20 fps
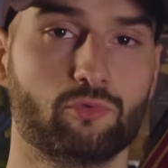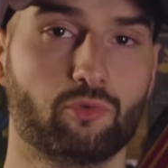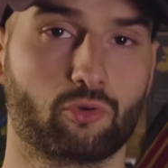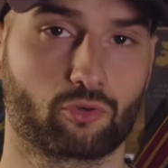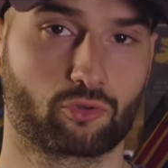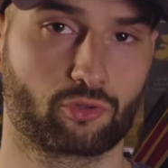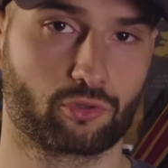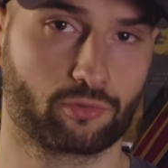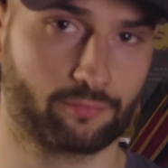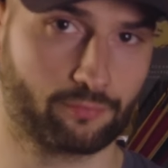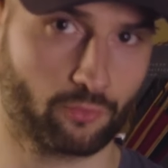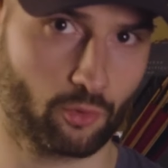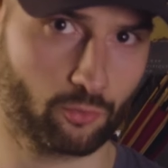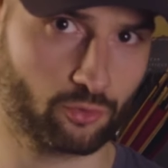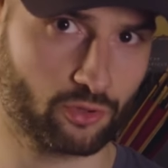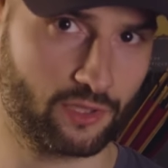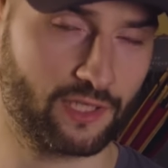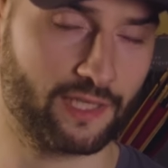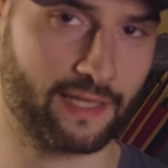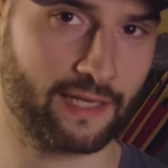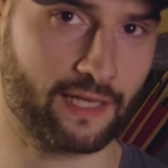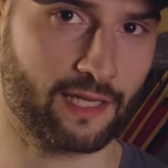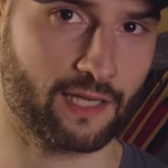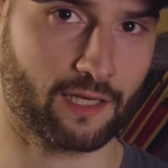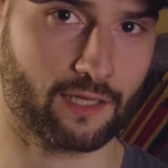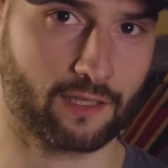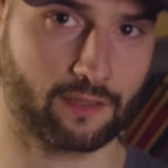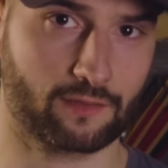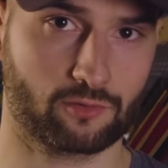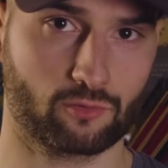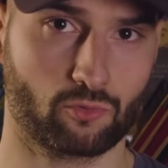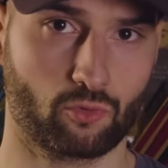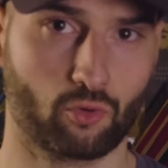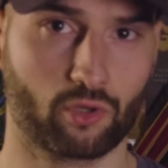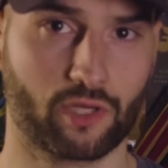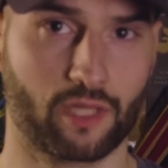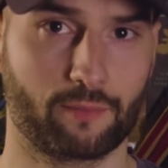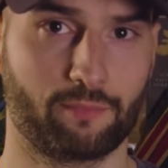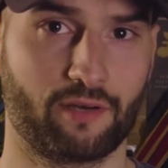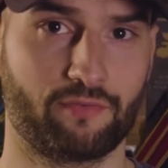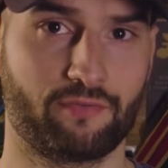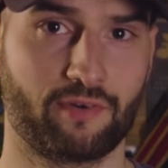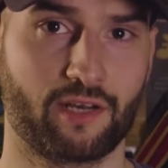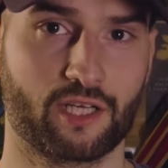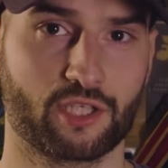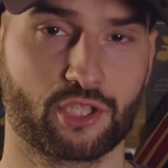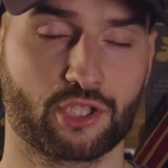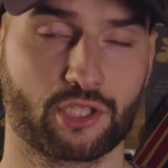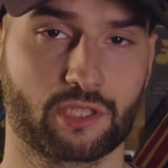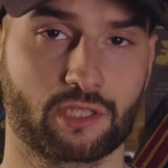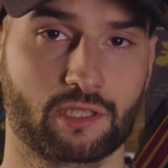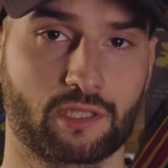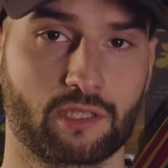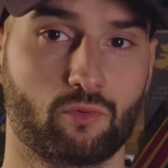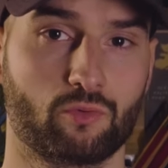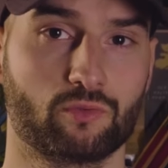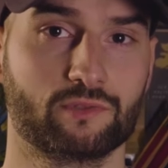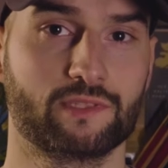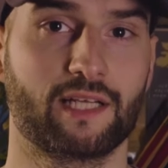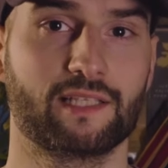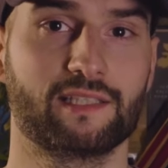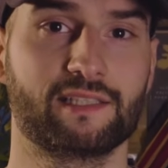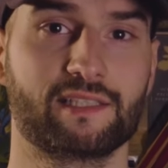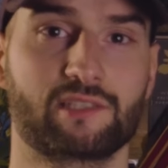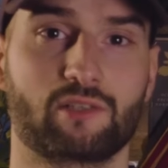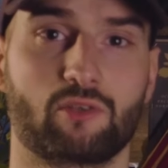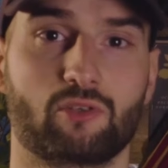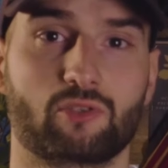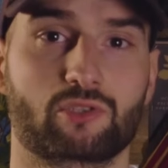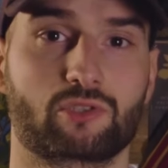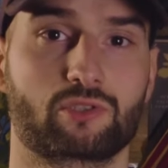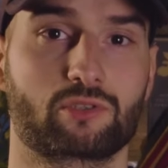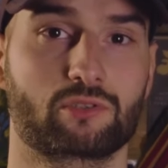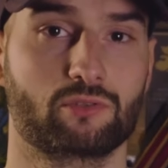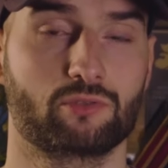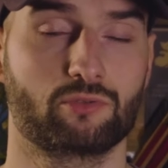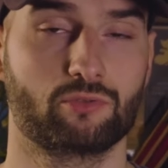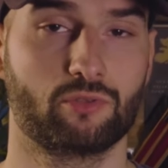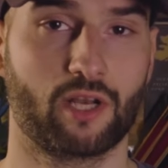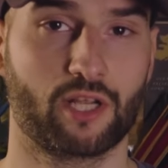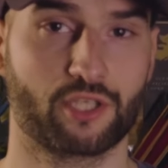Donc, bombe nucléaire, on regarde pas le flash, on est à distance de